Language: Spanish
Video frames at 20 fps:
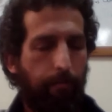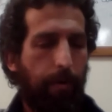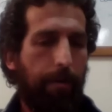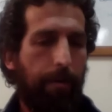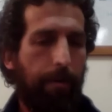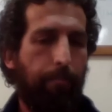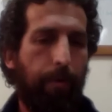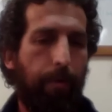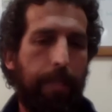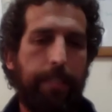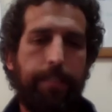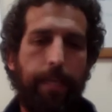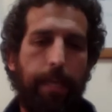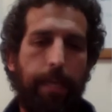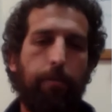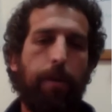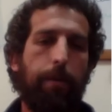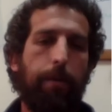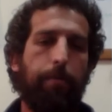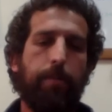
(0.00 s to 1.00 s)
pues puede
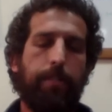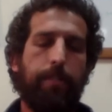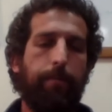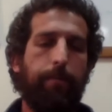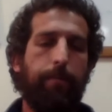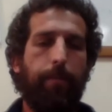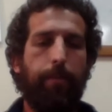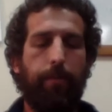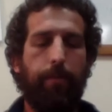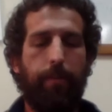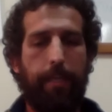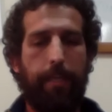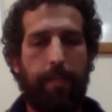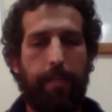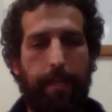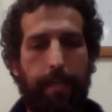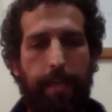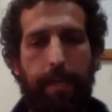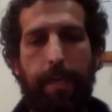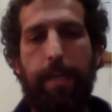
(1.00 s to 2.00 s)
ser una aproximación de
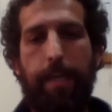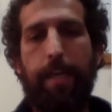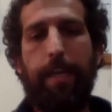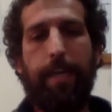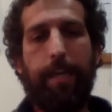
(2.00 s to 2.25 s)
interés